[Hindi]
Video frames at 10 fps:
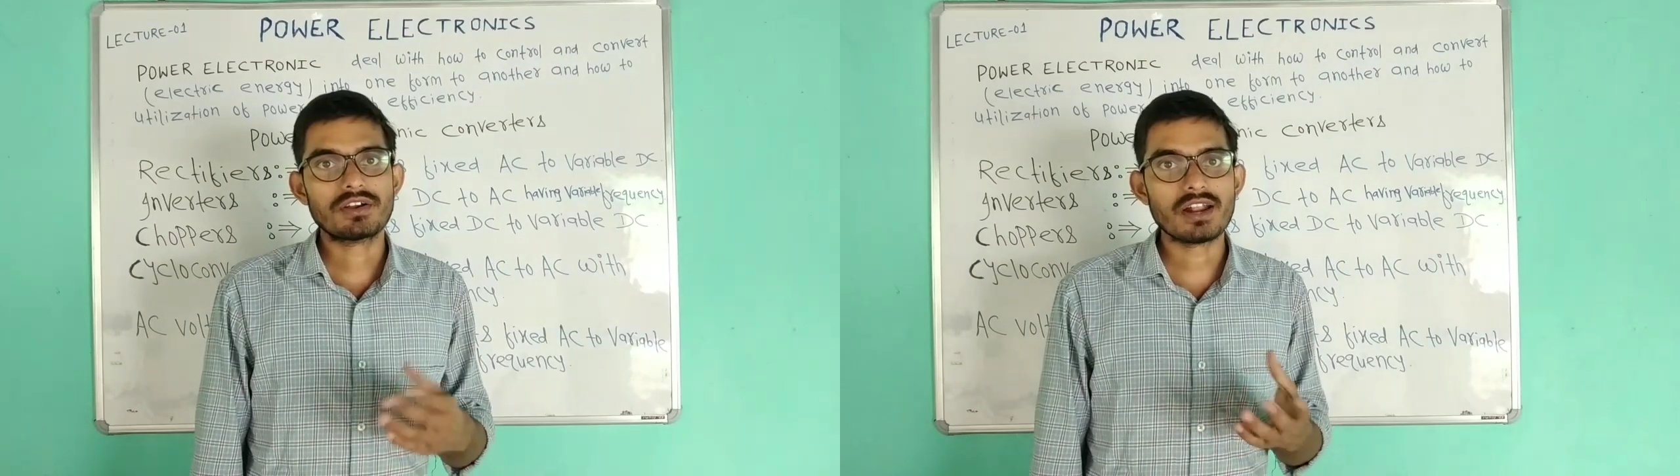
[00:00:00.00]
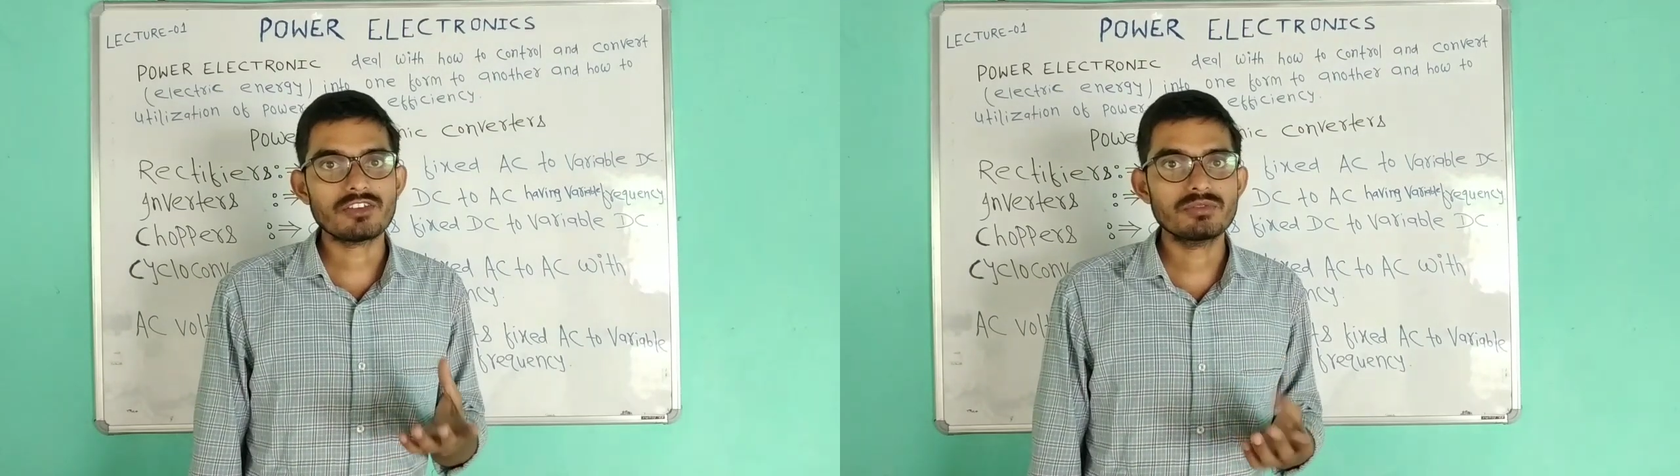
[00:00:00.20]

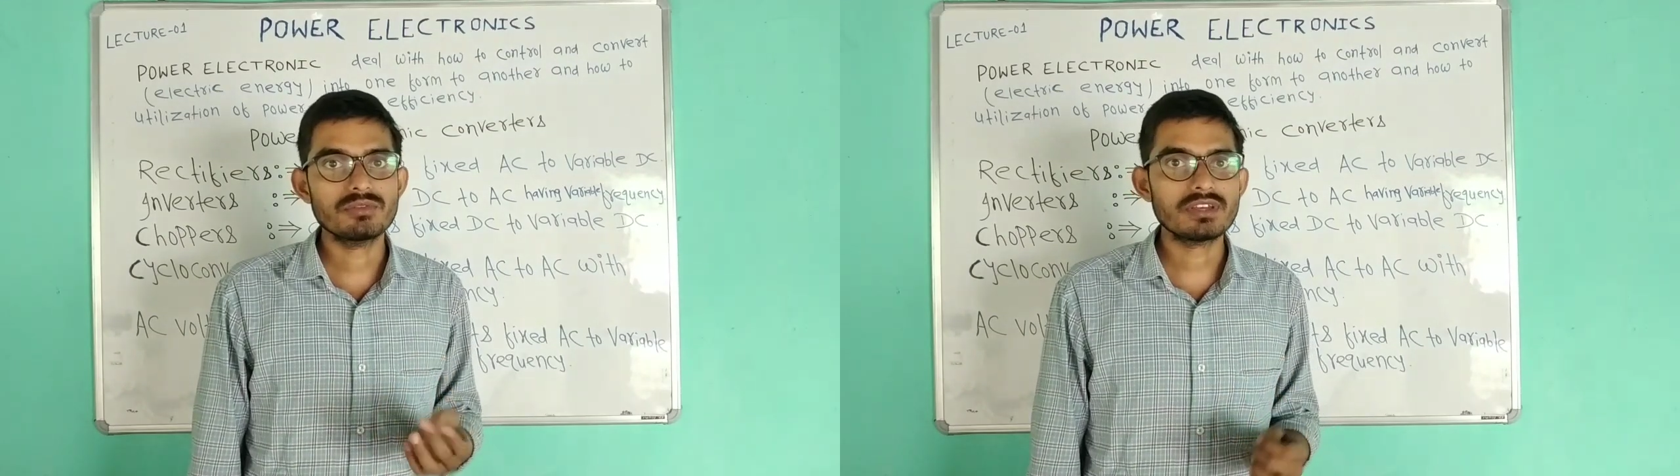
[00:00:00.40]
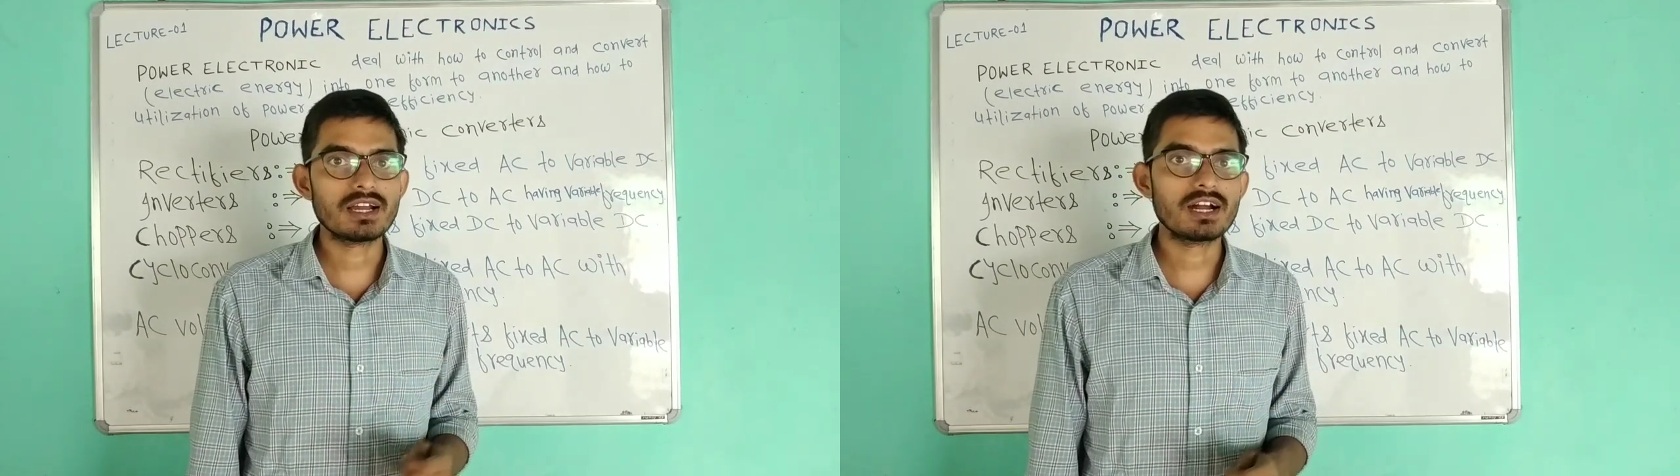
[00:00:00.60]

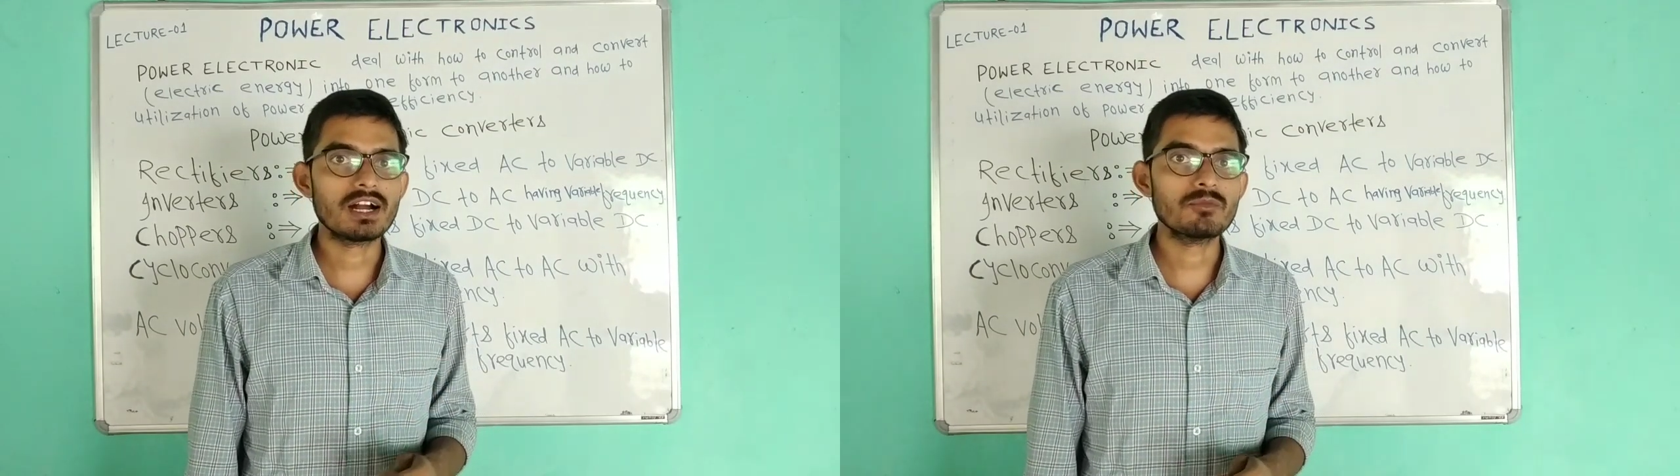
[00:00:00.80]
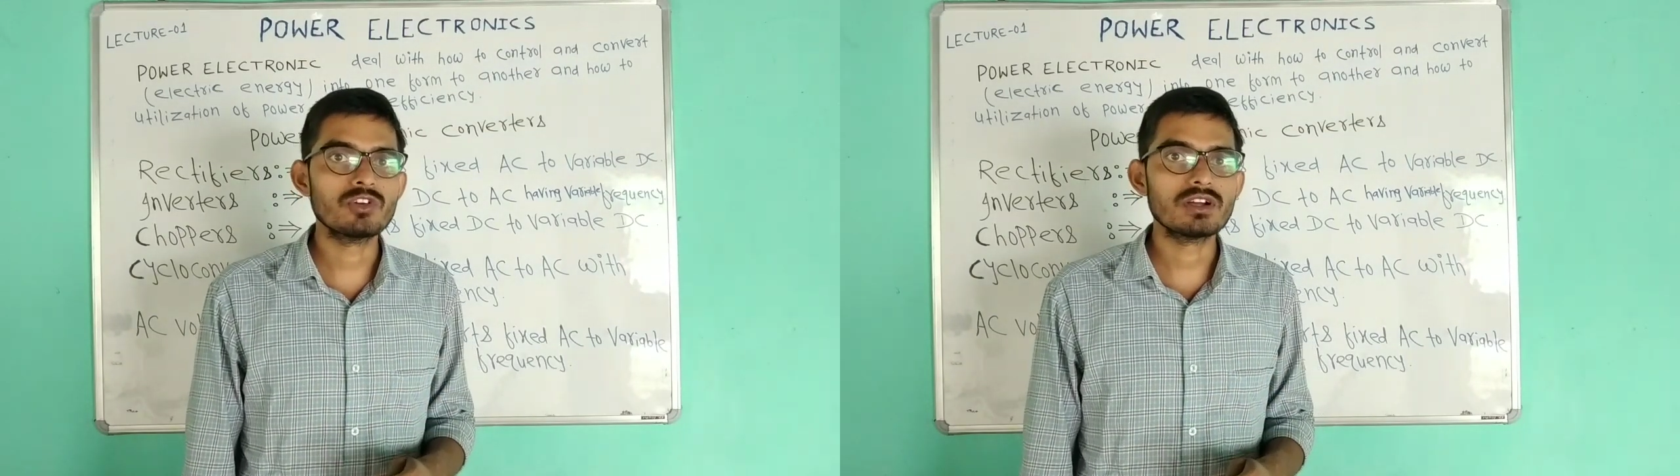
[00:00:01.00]
ट्रांसमिशन का
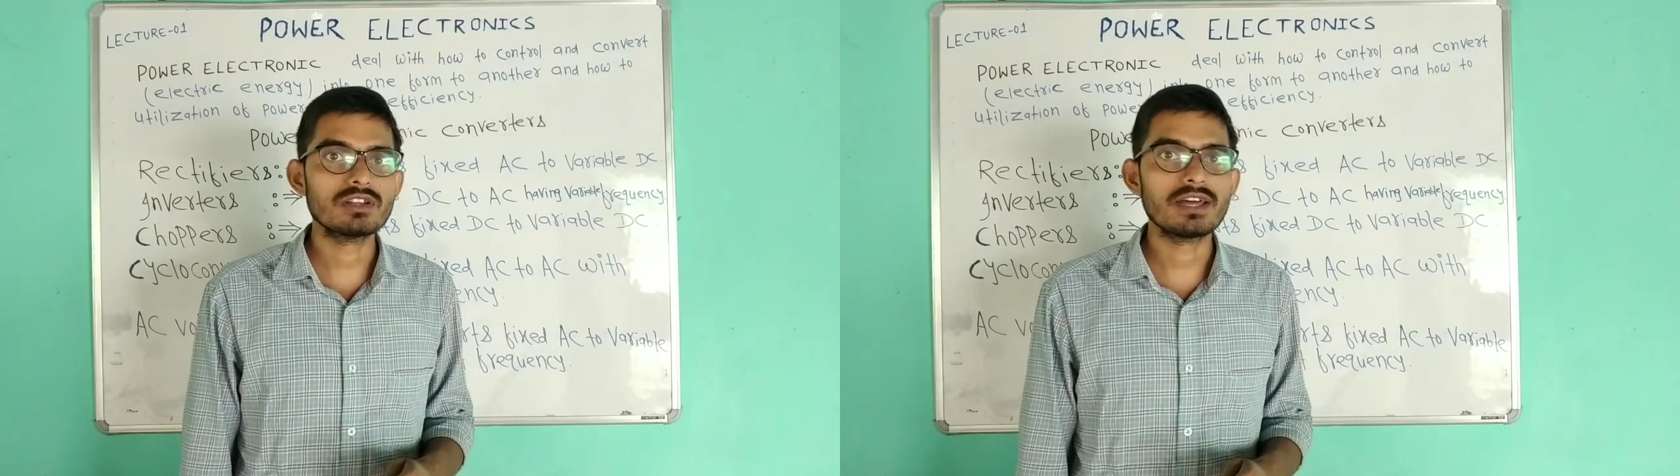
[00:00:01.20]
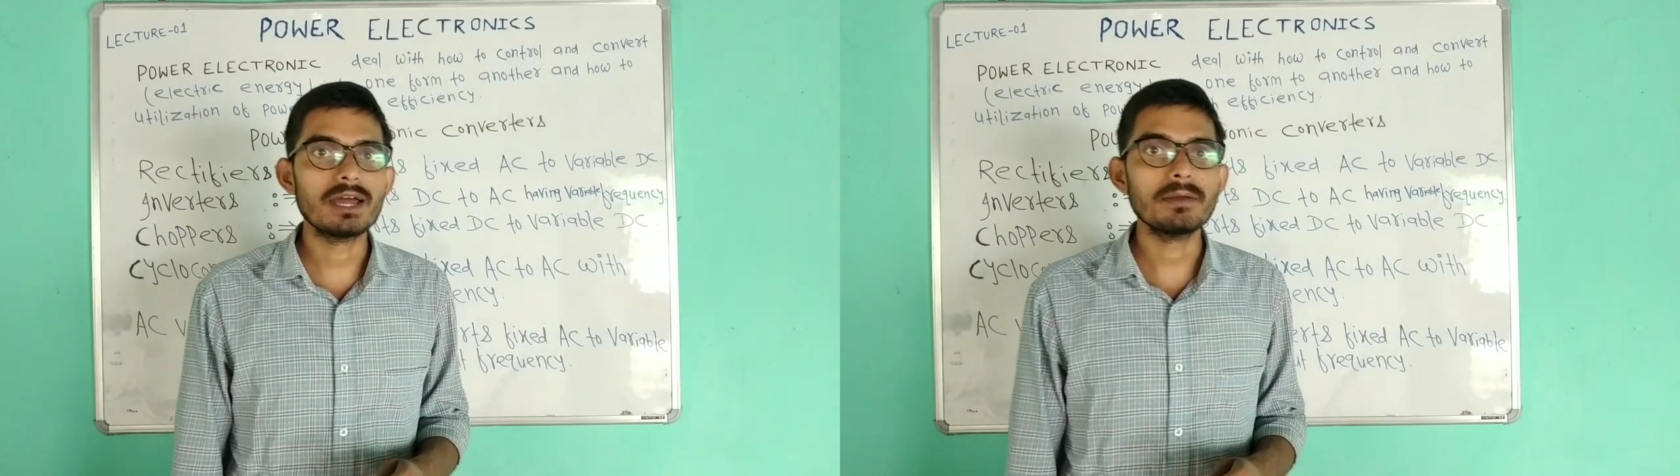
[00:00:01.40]
काम कौन
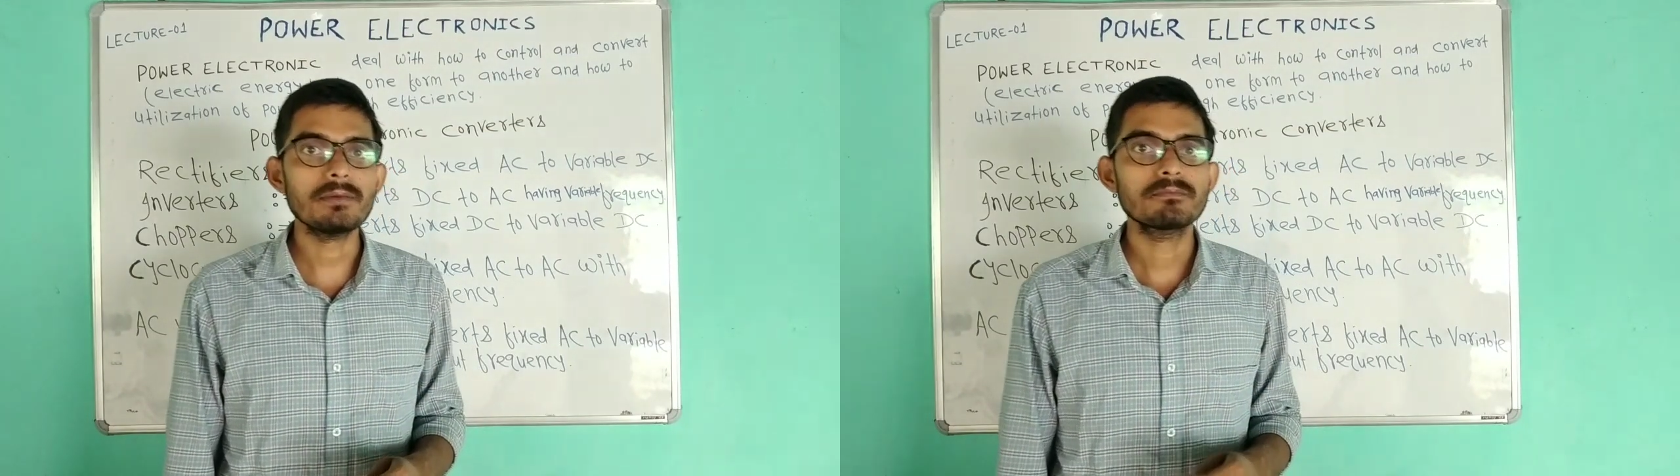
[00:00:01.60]
करता है